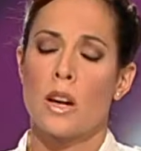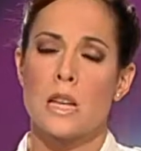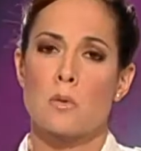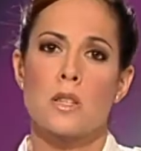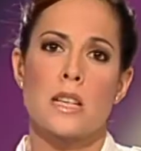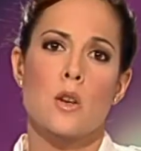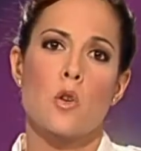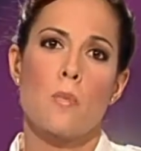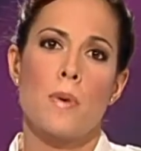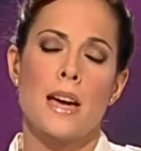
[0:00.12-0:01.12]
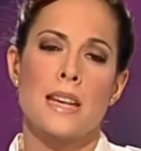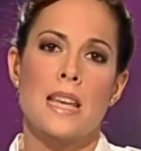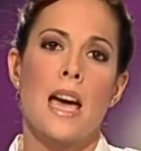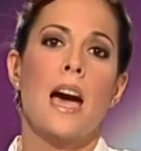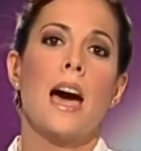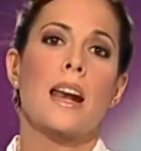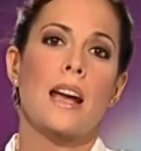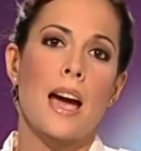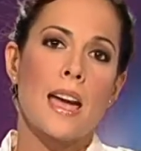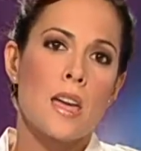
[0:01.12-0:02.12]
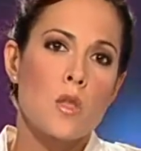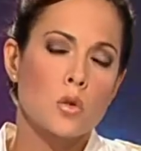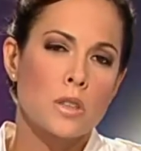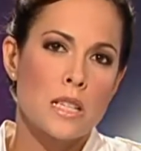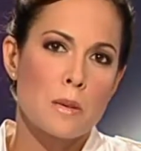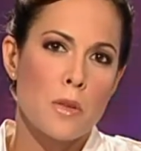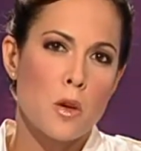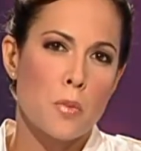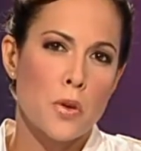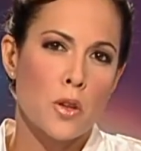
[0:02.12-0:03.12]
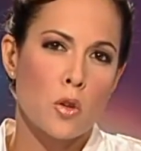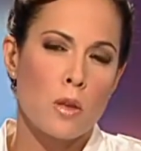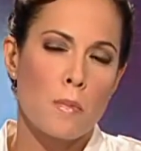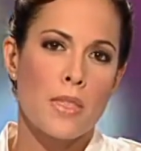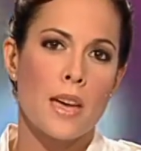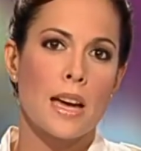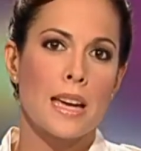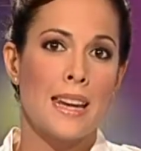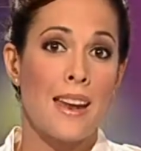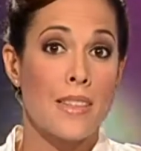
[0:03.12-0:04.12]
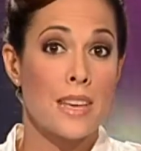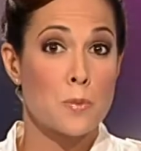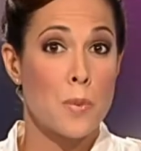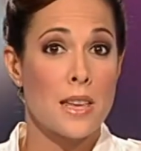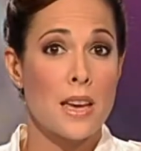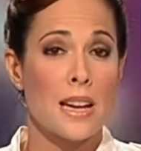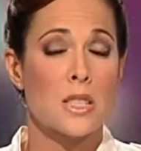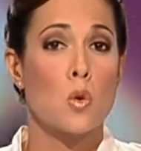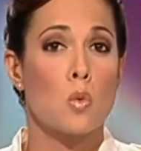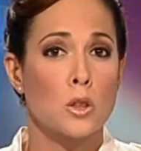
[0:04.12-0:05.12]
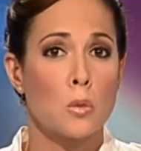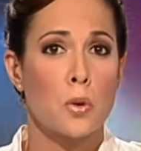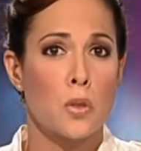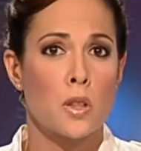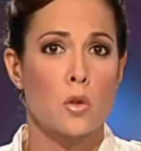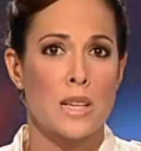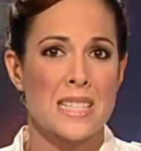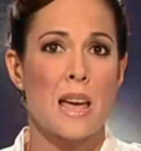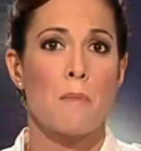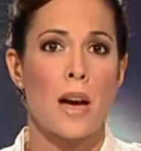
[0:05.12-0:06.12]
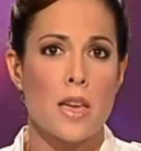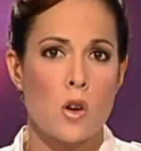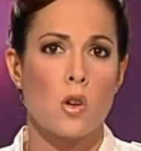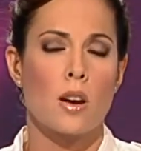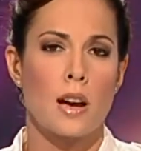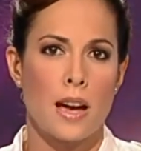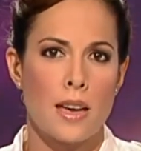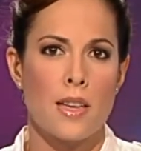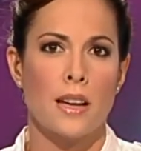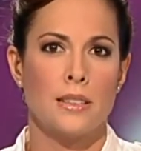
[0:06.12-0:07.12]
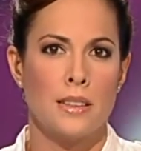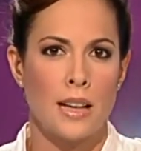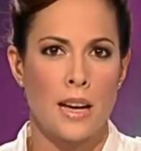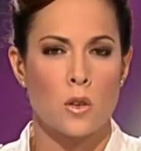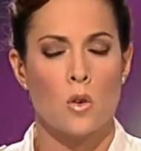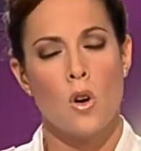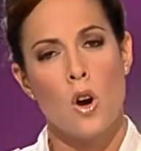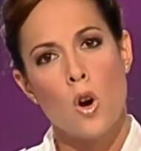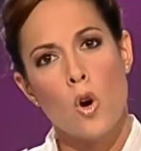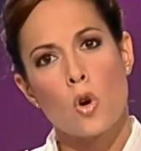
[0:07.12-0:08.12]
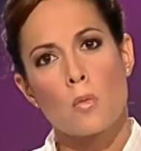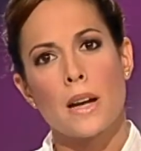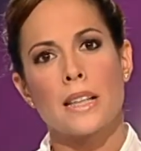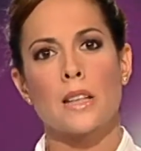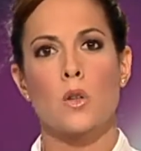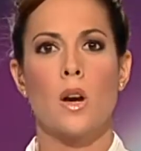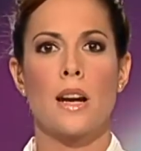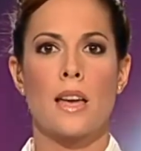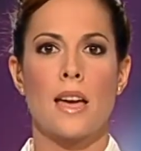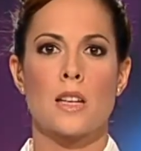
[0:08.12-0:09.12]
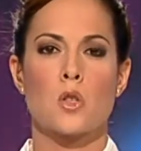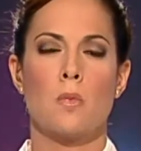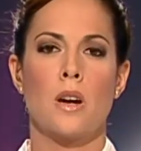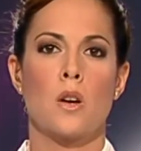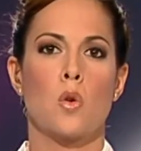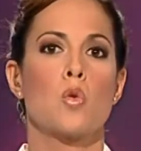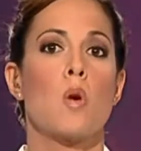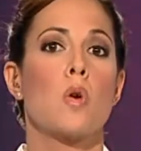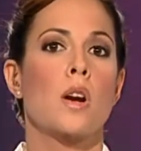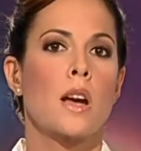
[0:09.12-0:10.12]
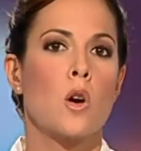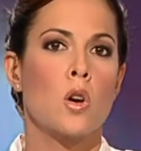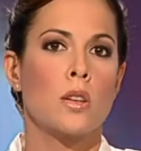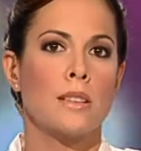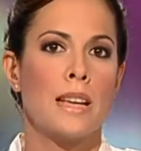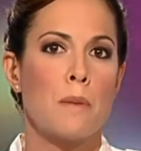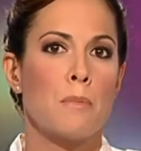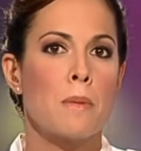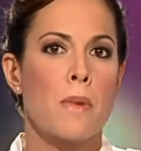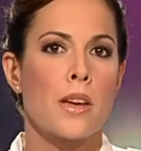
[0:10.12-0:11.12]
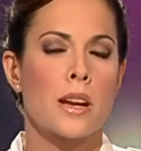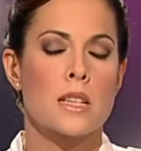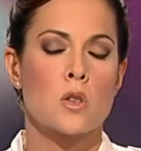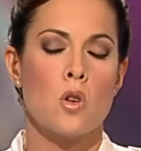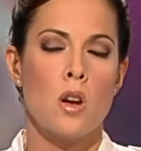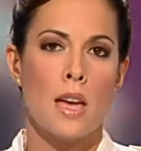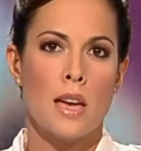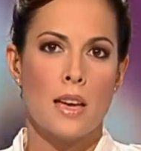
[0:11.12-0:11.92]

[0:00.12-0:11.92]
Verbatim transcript: Las bolsas europeas han caído un 3,5% de media y la de España casi un 4%, que es la mayor caída del año. Un mal dato al que hay que sumar un nuevo récord de la prima de riesgo